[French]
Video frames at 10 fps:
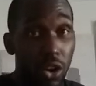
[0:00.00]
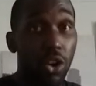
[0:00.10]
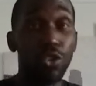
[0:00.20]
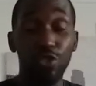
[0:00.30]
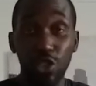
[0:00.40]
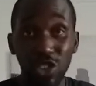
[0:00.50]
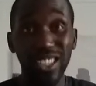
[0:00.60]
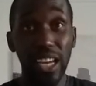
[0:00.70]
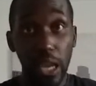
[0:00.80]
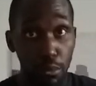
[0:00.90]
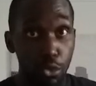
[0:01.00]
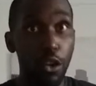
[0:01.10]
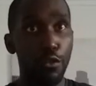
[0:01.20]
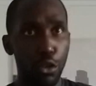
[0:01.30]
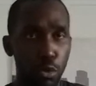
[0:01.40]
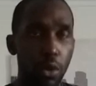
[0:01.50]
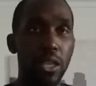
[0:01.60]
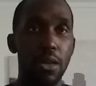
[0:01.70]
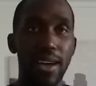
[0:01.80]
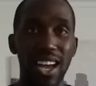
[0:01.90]
en devenant très bon en faisant ce premier
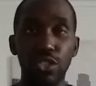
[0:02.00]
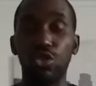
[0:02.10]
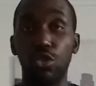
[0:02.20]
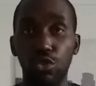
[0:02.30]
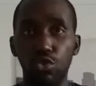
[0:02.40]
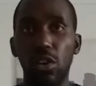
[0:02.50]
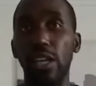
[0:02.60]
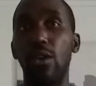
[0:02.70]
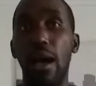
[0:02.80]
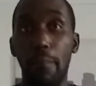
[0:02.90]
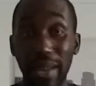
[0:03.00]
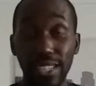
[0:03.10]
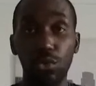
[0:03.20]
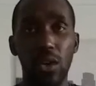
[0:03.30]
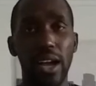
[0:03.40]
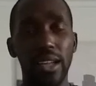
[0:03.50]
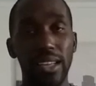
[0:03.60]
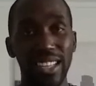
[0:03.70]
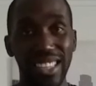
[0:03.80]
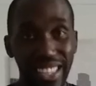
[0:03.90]
démarrage que le joueur il n'aura pas le choix
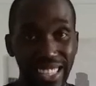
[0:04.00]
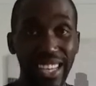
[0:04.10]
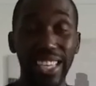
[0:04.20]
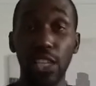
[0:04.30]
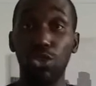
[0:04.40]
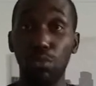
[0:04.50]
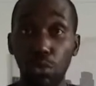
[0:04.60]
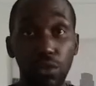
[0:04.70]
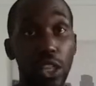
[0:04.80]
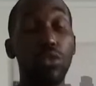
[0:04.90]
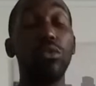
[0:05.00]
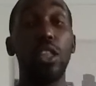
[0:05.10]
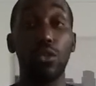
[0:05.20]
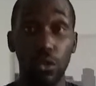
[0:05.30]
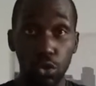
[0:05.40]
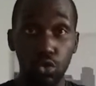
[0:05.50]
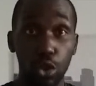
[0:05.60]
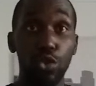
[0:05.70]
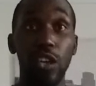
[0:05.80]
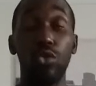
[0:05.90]
d'attaquer dans de mauvaises conditions quand
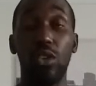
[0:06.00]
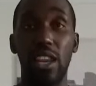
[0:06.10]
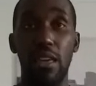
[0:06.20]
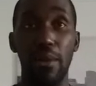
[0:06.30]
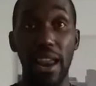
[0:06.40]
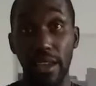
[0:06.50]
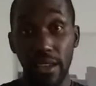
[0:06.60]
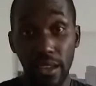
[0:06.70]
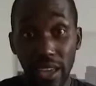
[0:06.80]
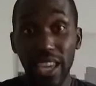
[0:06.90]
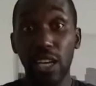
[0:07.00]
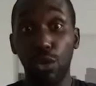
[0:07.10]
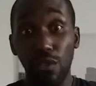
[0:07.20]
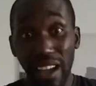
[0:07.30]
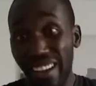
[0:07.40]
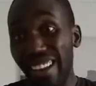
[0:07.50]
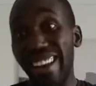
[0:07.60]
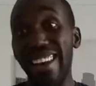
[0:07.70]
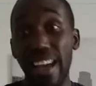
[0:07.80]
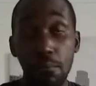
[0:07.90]
toi tu vas lui donner les balles et tu vas
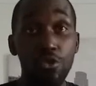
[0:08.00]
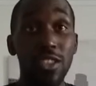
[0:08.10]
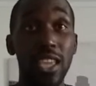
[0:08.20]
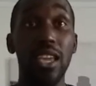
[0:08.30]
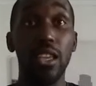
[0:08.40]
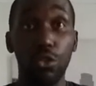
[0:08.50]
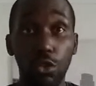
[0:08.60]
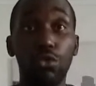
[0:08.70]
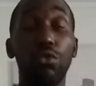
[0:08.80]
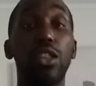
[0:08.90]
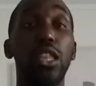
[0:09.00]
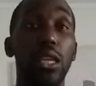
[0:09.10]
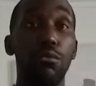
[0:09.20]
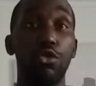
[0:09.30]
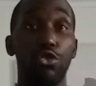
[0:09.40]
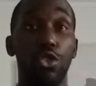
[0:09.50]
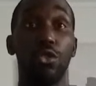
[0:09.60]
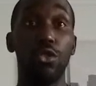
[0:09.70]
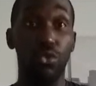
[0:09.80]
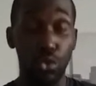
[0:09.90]
l'amener dans ton système de jeu.
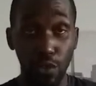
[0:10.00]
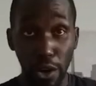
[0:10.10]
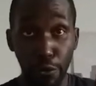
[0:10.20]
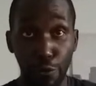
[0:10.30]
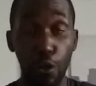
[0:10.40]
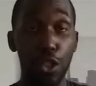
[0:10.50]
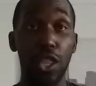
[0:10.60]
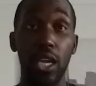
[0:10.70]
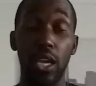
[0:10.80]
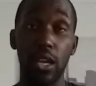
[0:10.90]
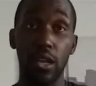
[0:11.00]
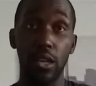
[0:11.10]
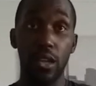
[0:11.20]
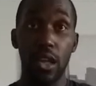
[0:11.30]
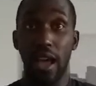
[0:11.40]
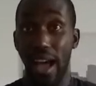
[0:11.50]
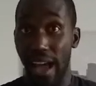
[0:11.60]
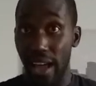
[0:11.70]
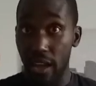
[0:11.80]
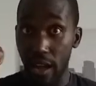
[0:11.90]
Donc tu vas le forcer
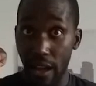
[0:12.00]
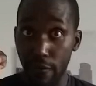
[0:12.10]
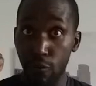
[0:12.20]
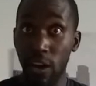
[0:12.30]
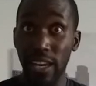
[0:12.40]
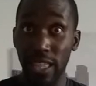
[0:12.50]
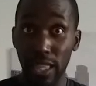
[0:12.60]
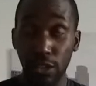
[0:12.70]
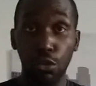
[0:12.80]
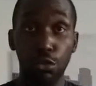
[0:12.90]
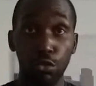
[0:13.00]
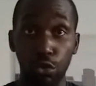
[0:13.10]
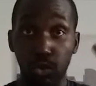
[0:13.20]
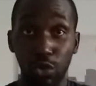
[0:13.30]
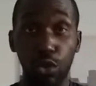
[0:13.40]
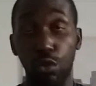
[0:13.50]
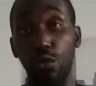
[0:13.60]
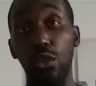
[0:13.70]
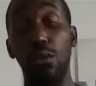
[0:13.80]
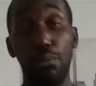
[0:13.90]
à avoir les intentions que toi tu
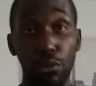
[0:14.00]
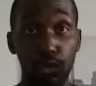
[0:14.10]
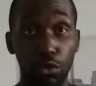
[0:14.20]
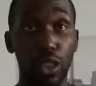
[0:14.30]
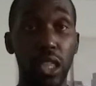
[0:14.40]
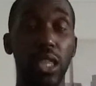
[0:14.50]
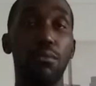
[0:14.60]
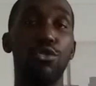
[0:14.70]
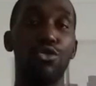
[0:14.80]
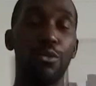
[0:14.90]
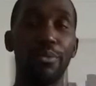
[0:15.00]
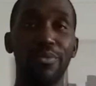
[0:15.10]
veux pour ton système de jeu.